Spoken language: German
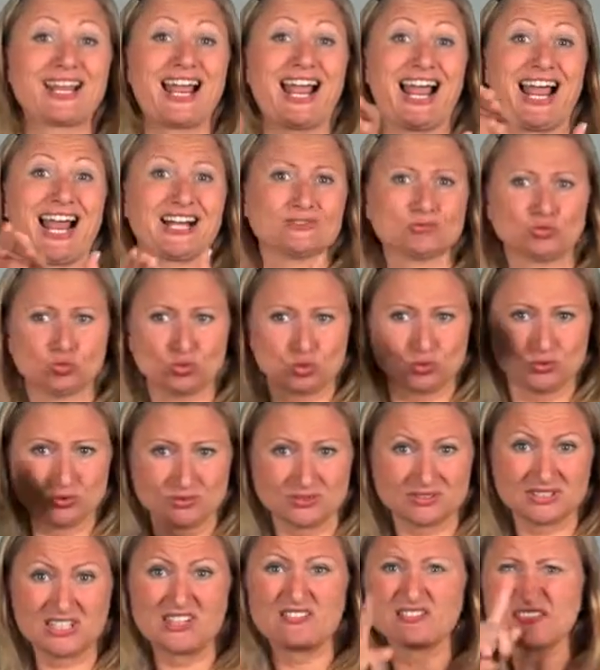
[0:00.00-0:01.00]
wir über
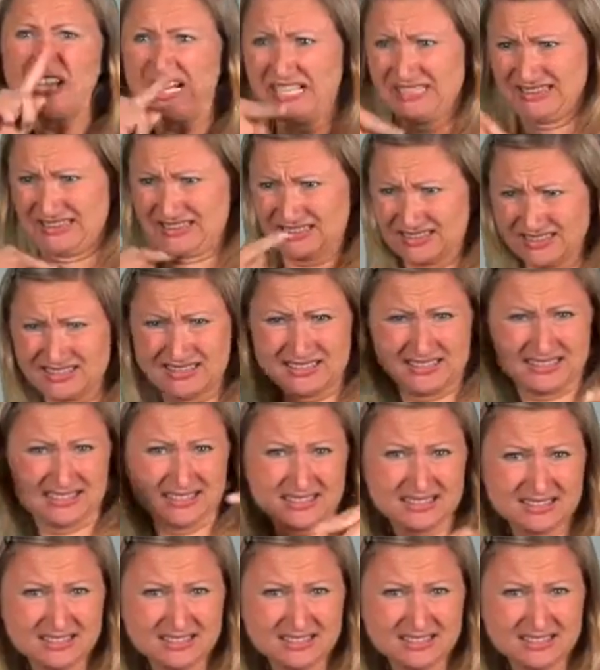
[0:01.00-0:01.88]
Exklusion reden,